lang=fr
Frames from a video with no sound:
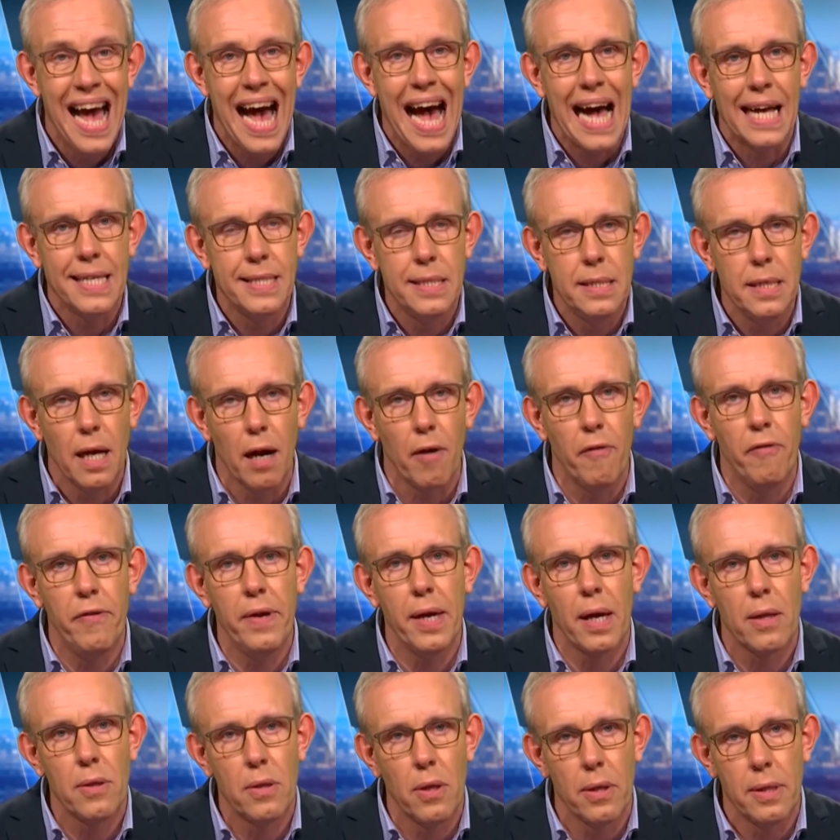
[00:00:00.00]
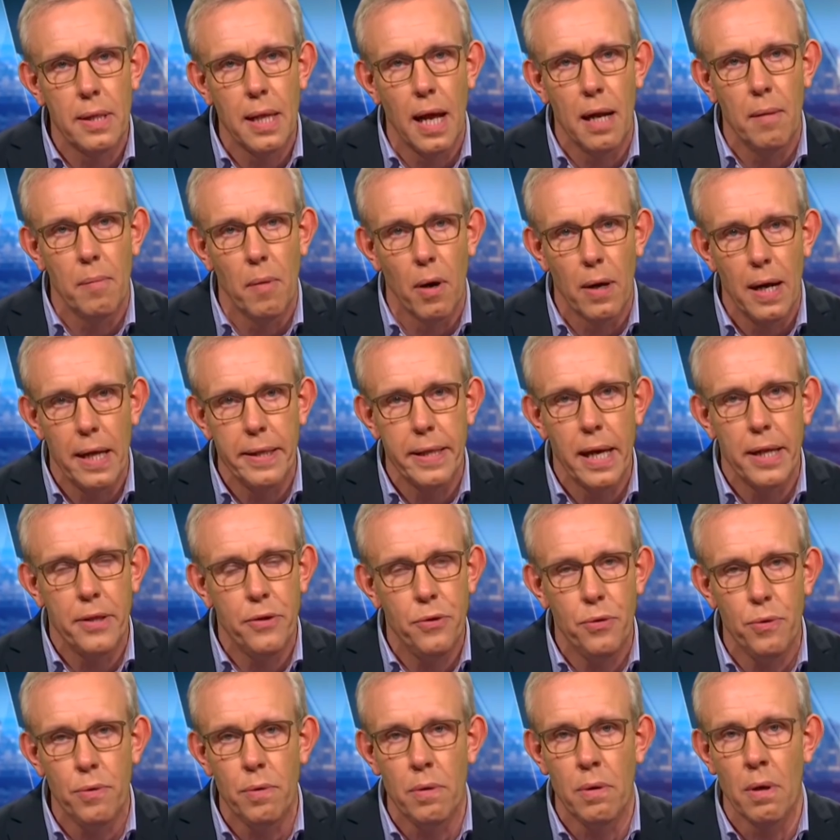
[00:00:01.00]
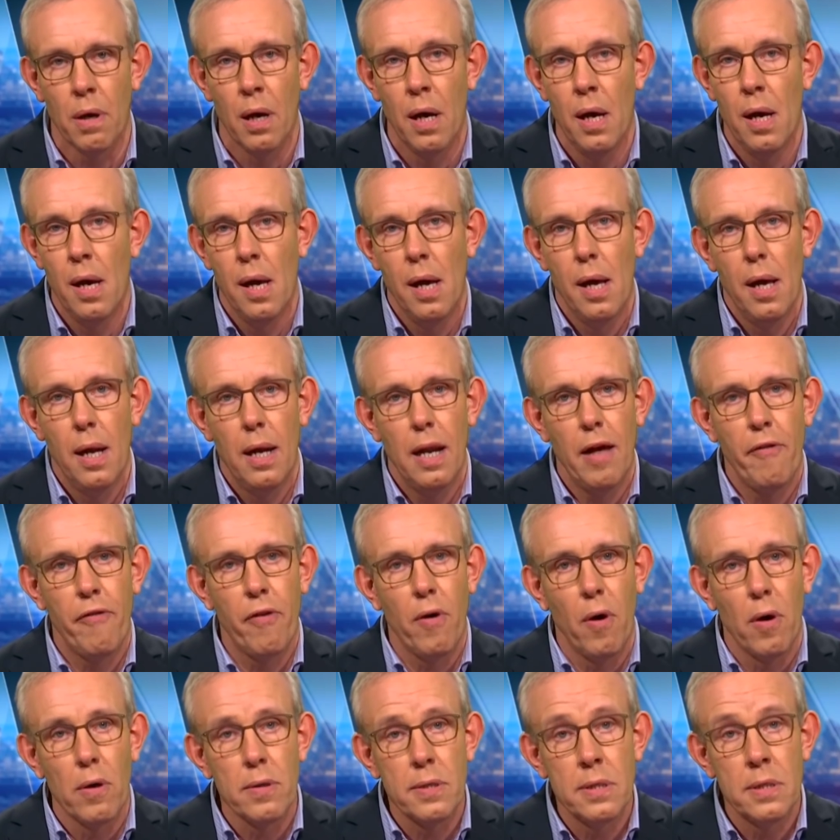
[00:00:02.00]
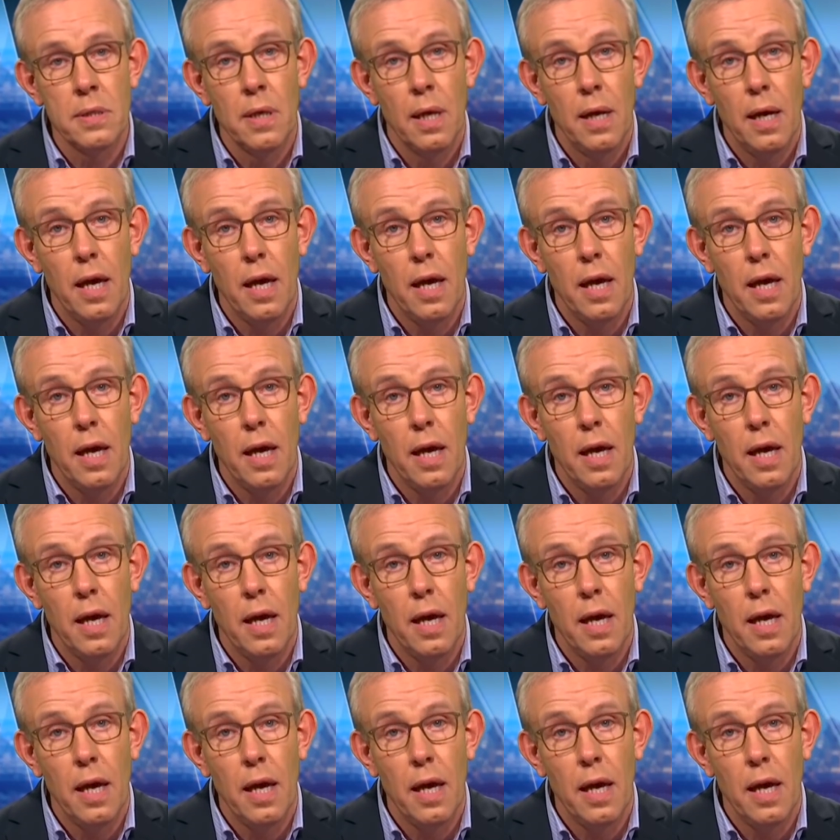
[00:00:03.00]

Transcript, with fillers: asservir totalement la nature. La France